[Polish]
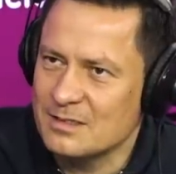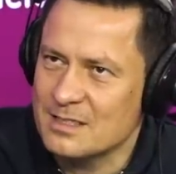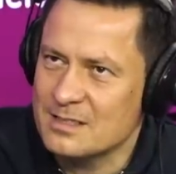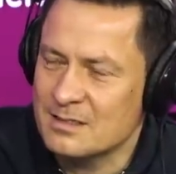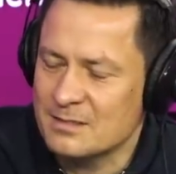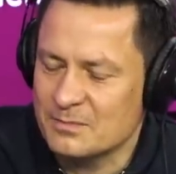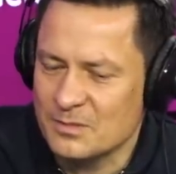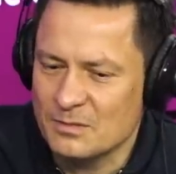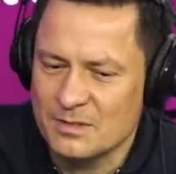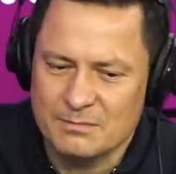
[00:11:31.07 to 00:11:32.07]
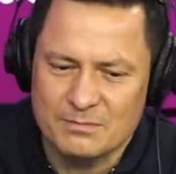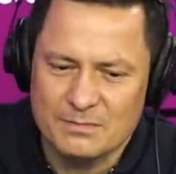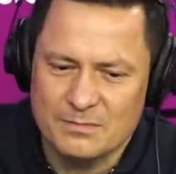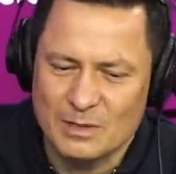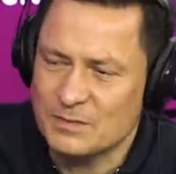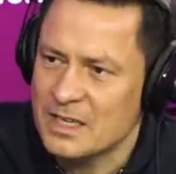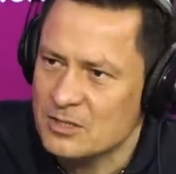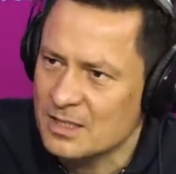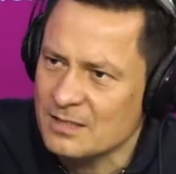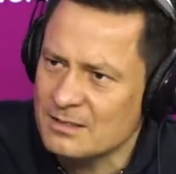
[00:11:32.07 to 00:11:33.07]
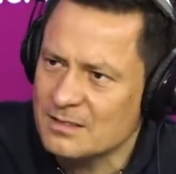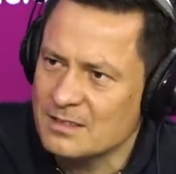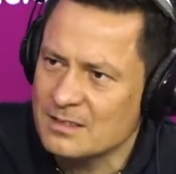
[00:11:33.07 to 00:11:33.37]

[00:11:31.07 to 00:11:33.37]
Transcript: jest no, łatwiejsza